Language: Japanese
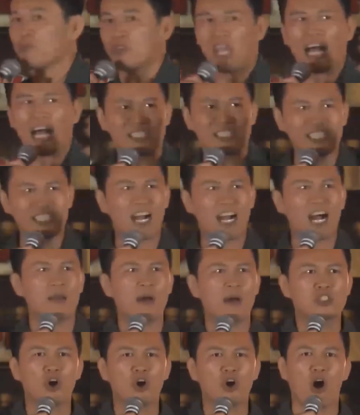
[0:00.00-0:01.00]
立ち上がり
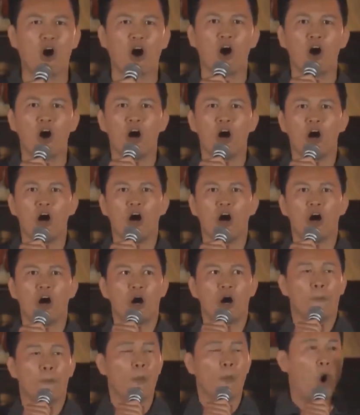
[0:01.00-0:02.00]
ましょ
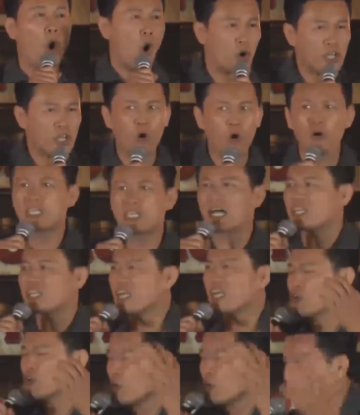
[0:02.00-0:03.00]
うもうお利口さん
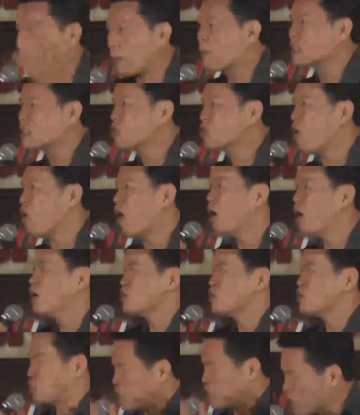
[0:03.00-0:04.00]
でいいのやめましょう
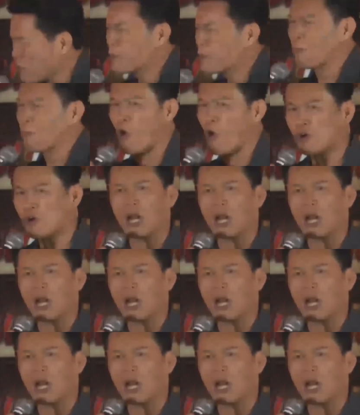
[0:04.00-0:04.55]
十分僕ら